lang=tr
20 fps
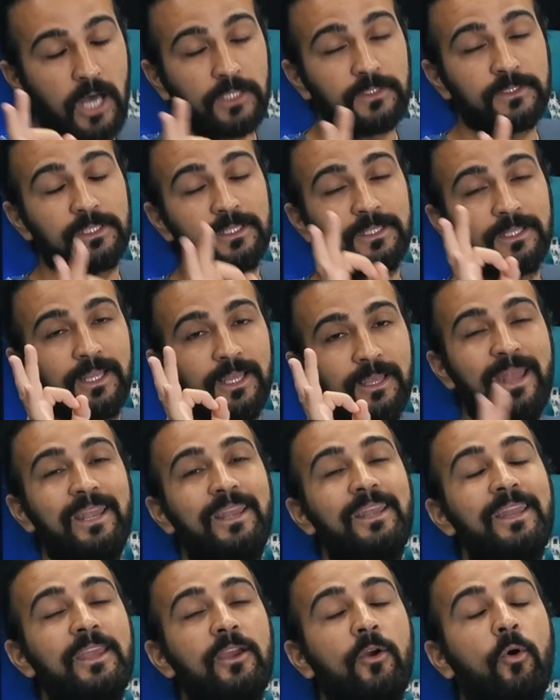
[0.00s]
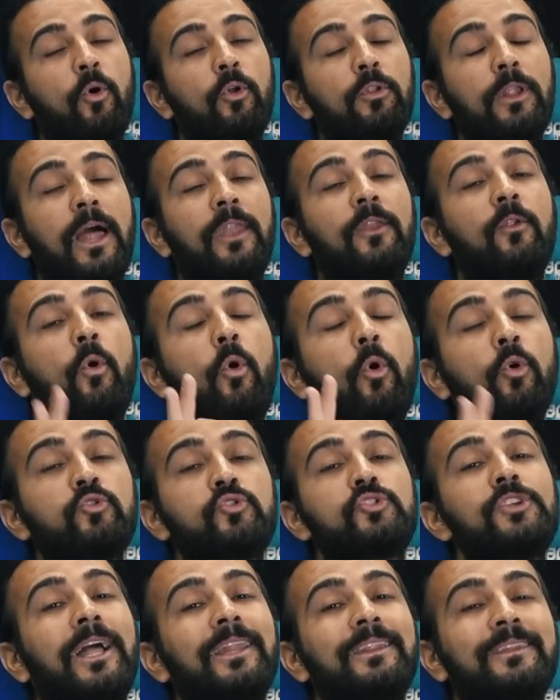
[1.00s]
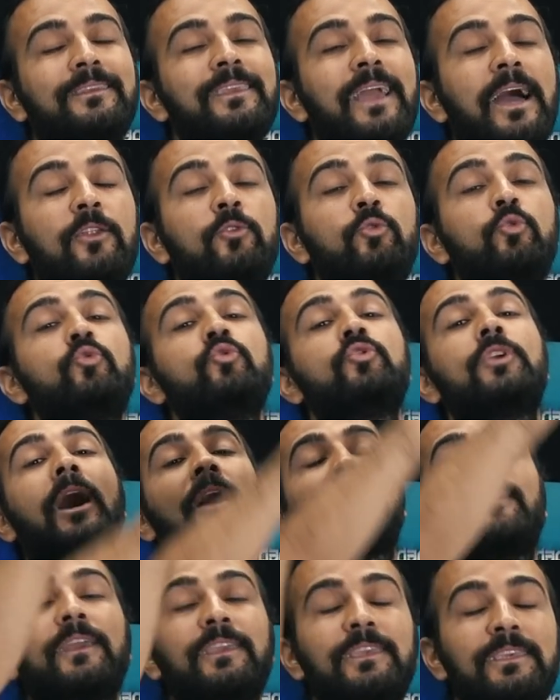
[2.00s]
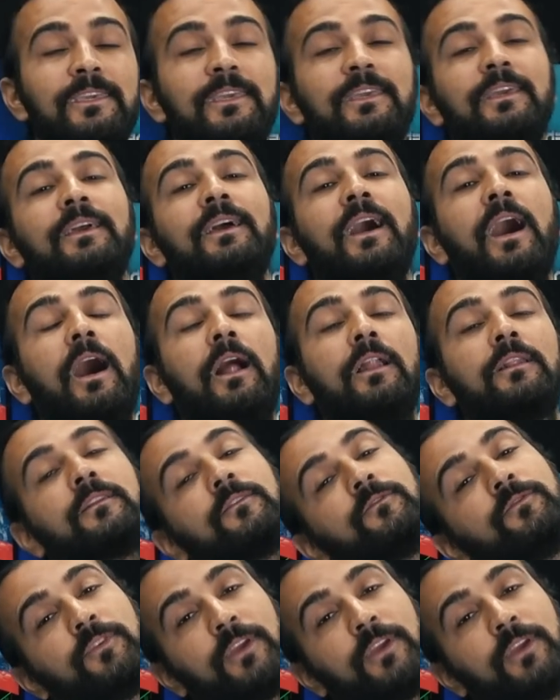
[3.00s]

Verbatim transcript: Asıl belli olan ons altın yani dünyadaki altın